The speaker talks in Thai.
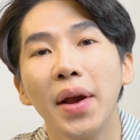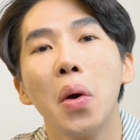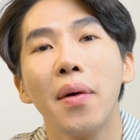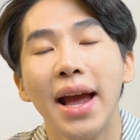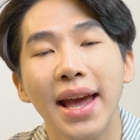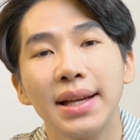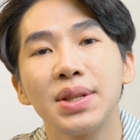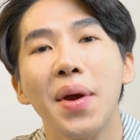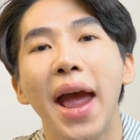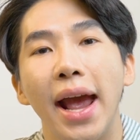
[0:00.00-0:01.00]
Resiskin
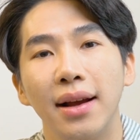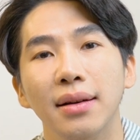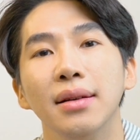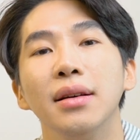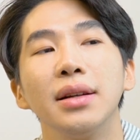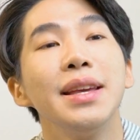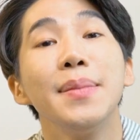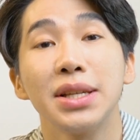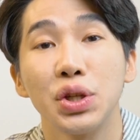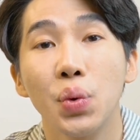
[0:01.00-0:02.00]
Extract ที่
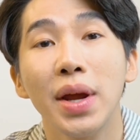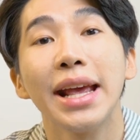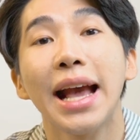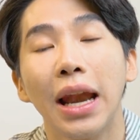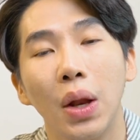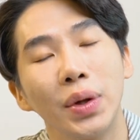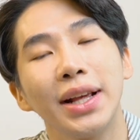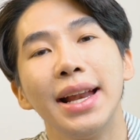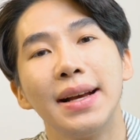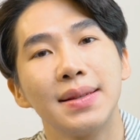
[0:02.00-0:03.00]
มันจะช่วยในการลด
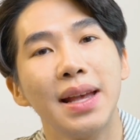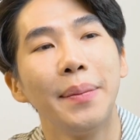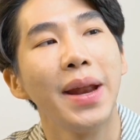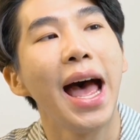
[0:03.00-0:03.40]
การอักเสบ